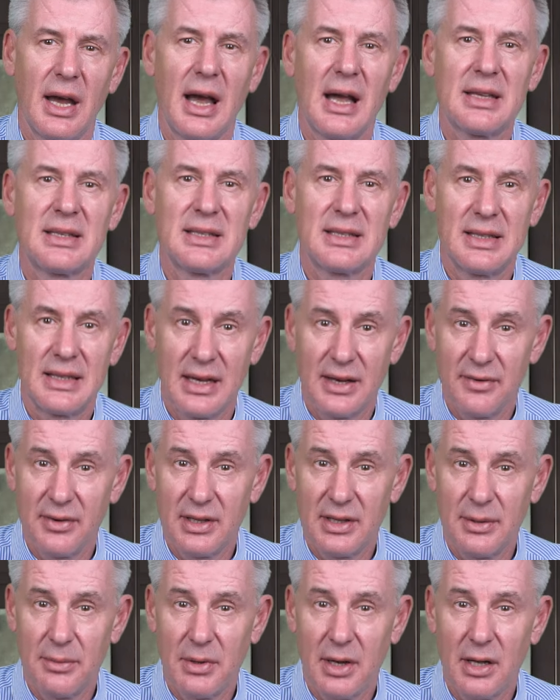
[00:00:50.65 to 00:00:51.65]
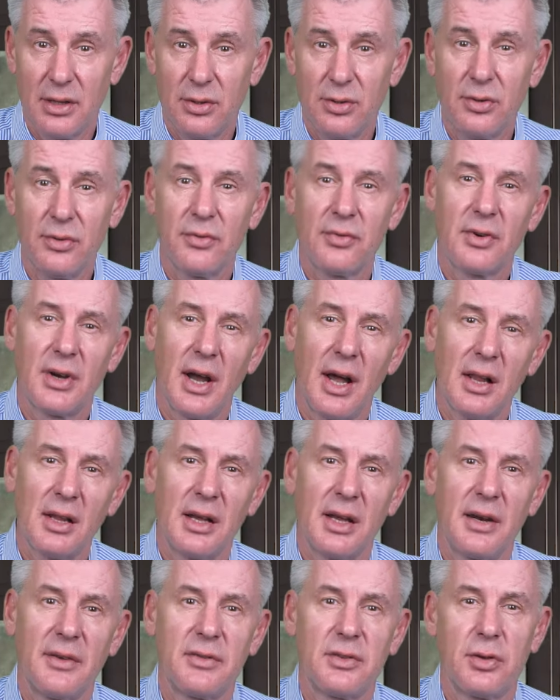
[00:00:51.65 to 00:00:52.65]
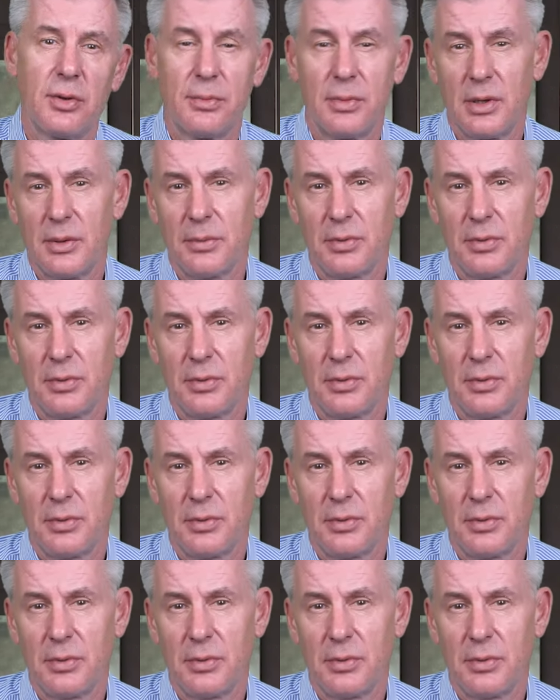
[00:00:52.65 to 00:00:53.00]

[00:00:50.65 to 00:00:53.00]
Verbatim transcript: остыли в этом году, в Калгари все было